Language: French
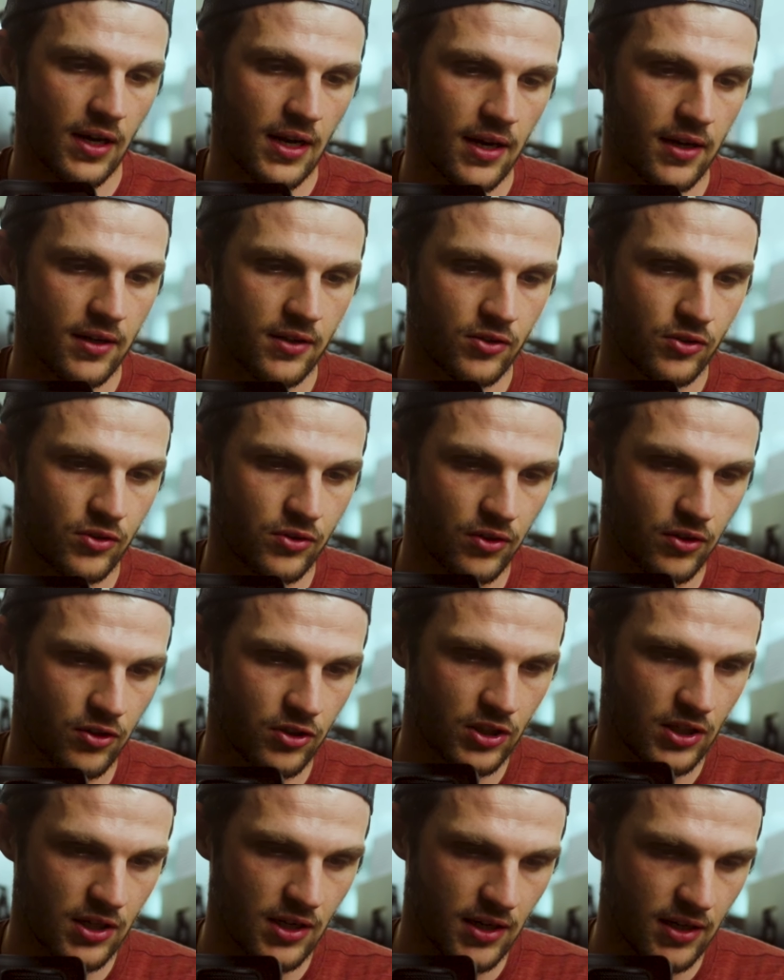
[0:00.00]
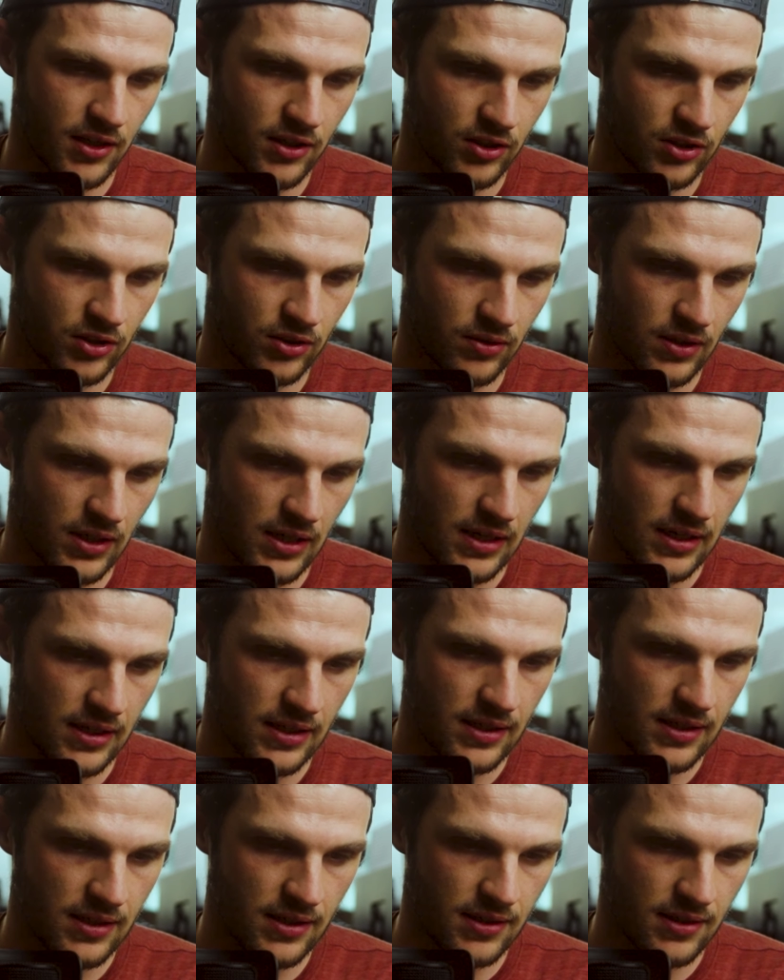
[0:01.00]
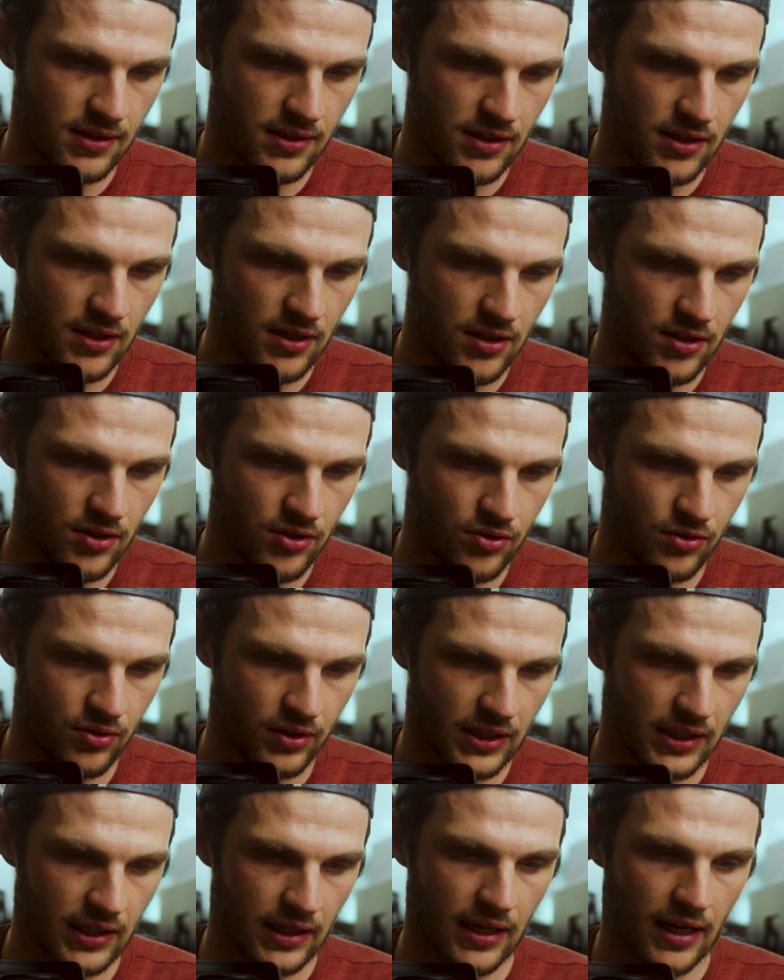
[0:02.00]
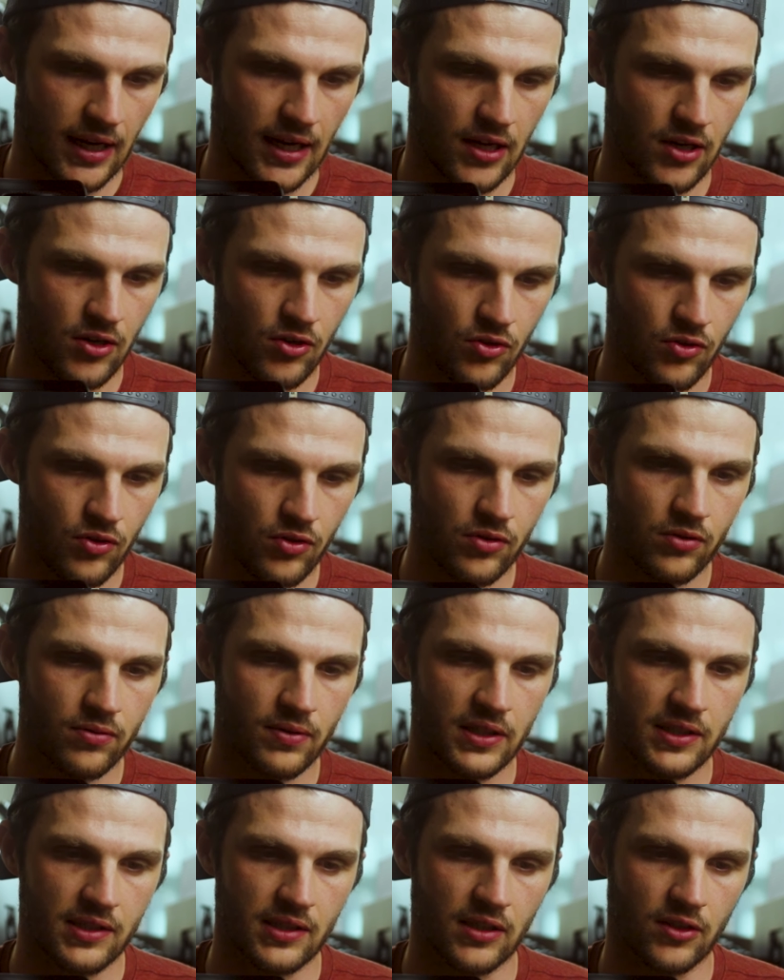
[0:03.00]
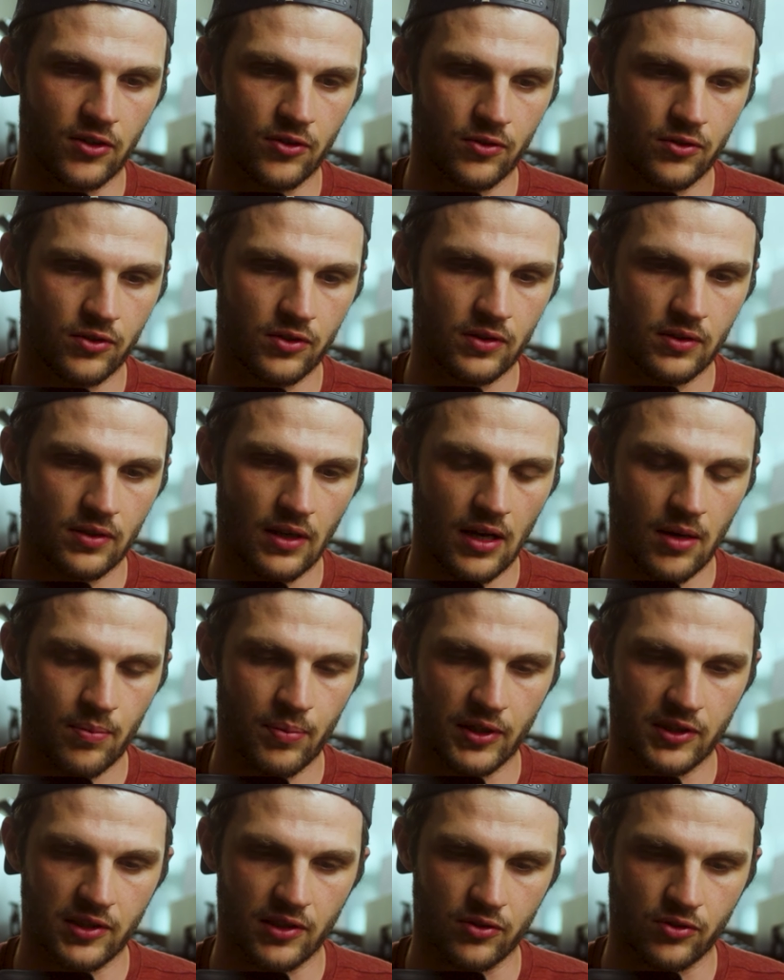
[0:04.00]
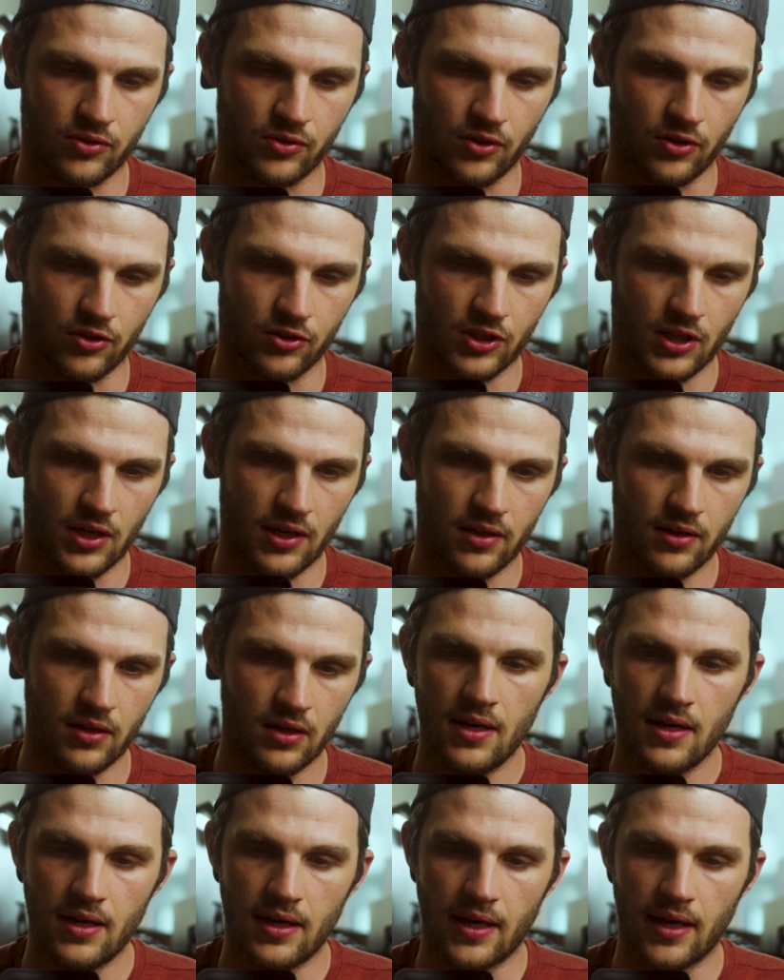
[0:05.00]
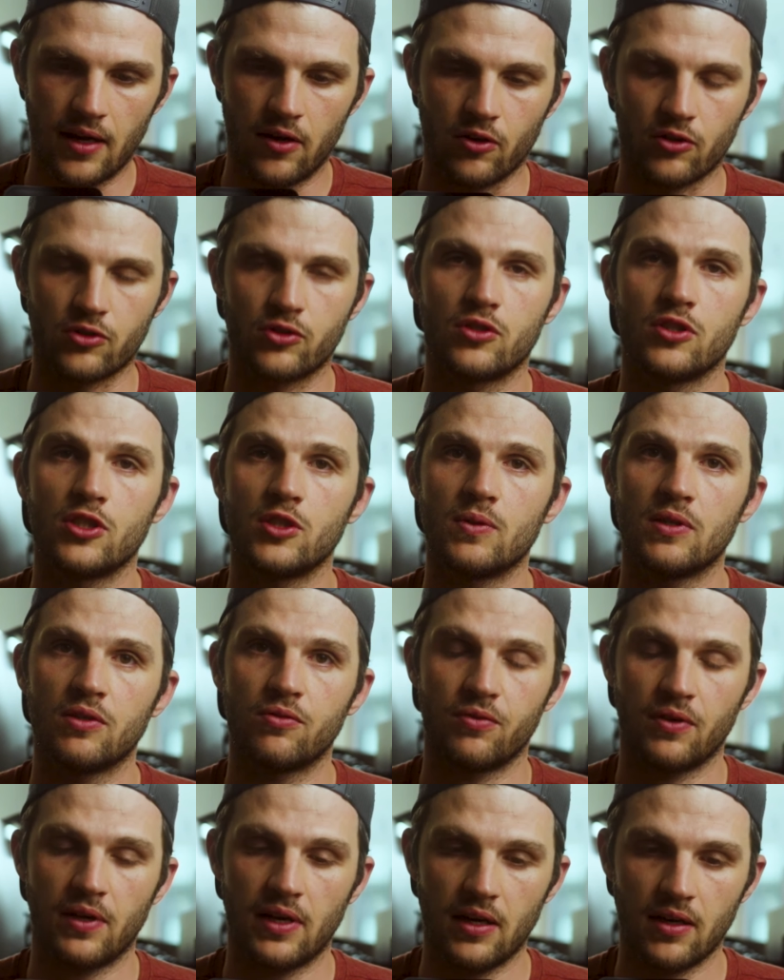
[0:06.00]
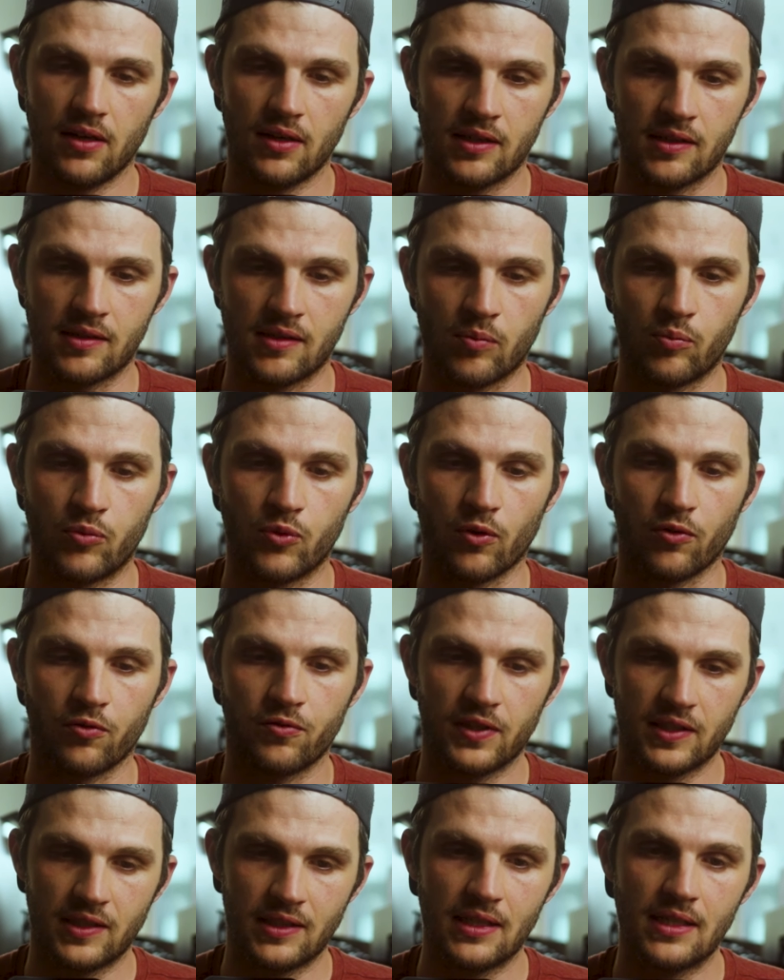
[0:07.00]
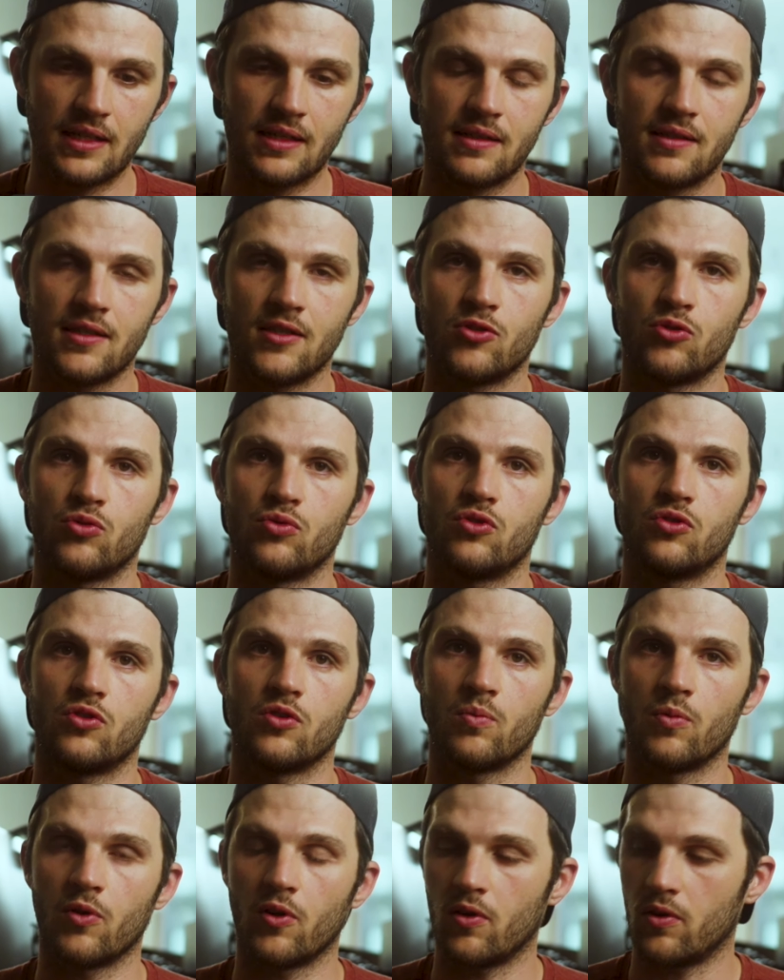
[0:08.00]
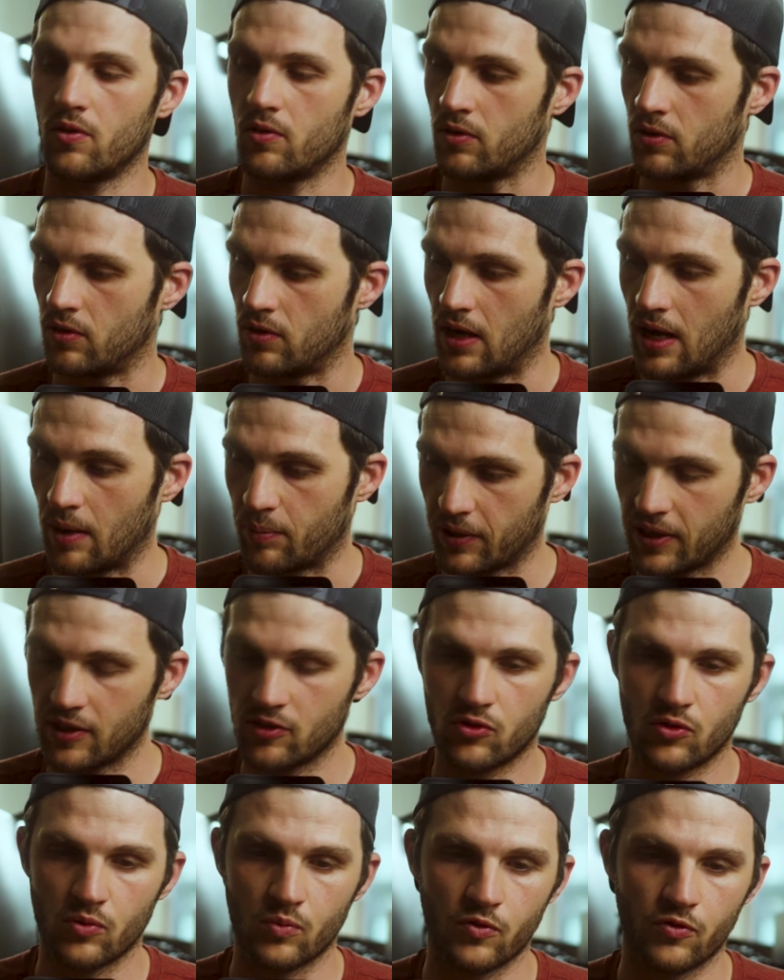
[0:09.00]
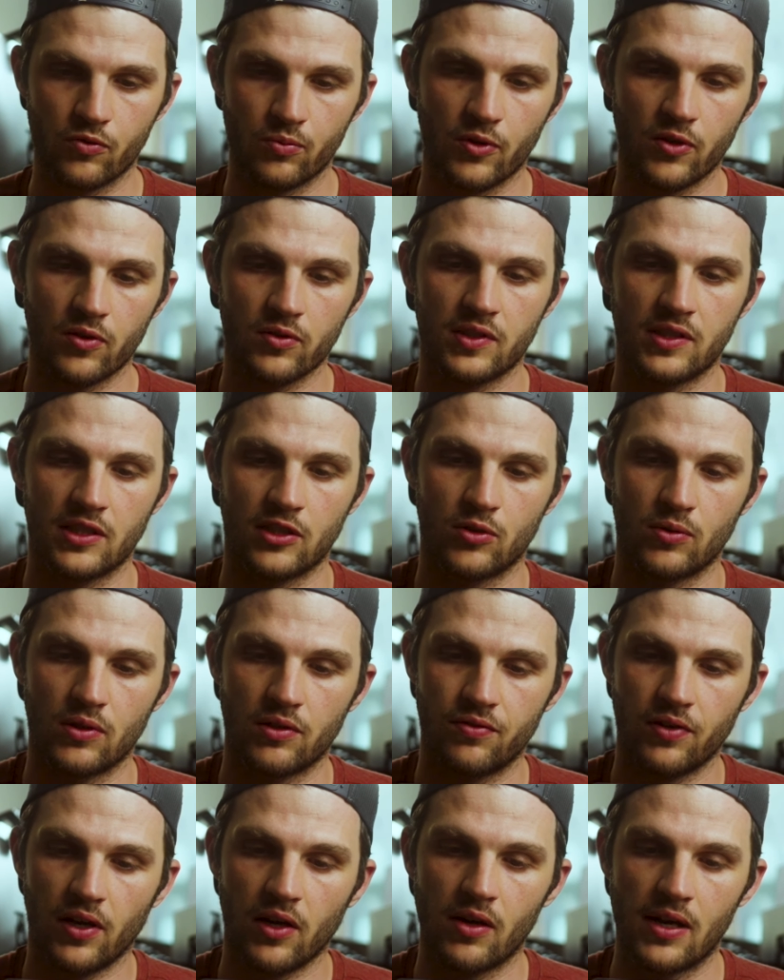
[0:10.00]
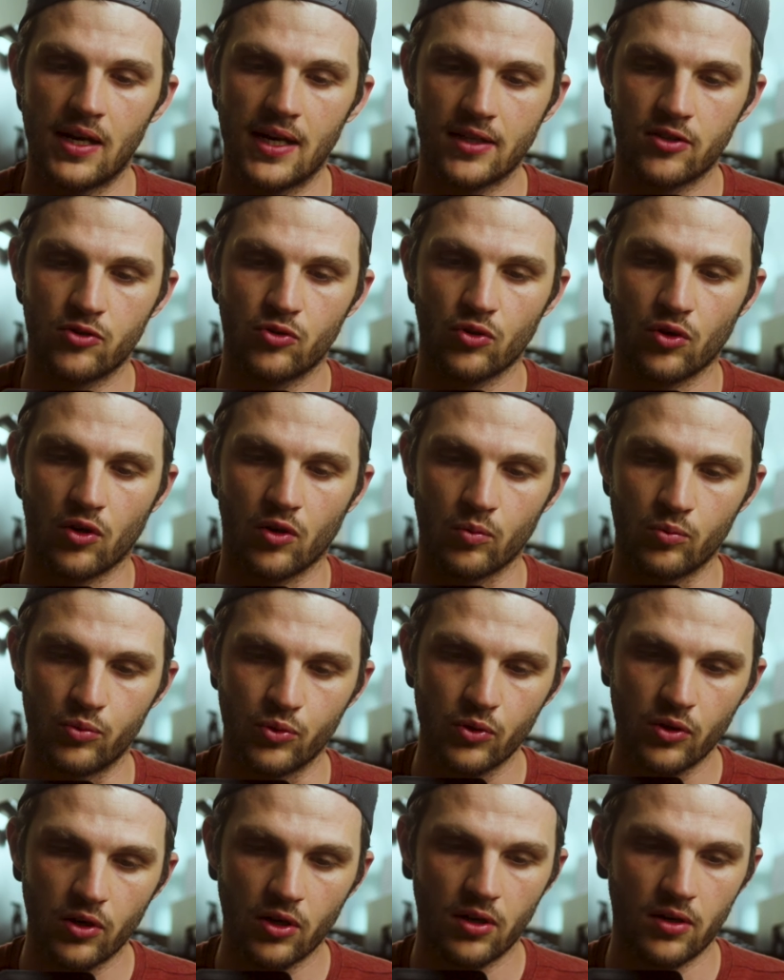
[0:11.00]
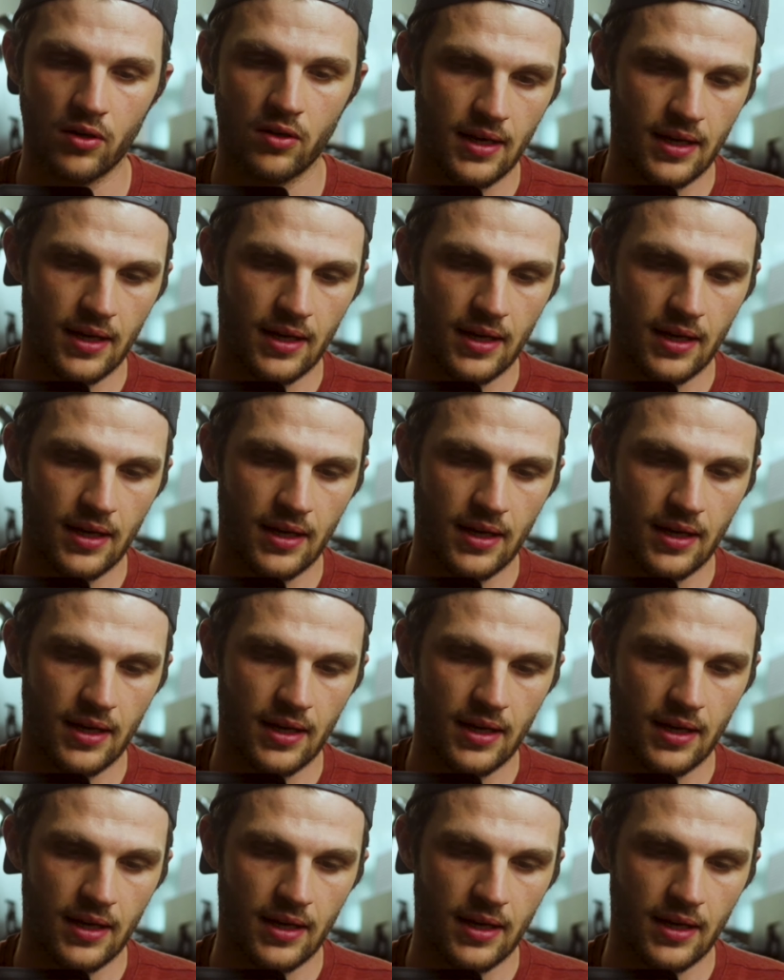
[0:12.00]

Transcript: là, ce rush là, je l'ai ici, je crée une nouvelle séquence à partir de ce rush là. Et alors ce que je vais faire, et c'est pour faciliter justement euh, la prise du mouvement, c'est que je vais faire une lecture en boucle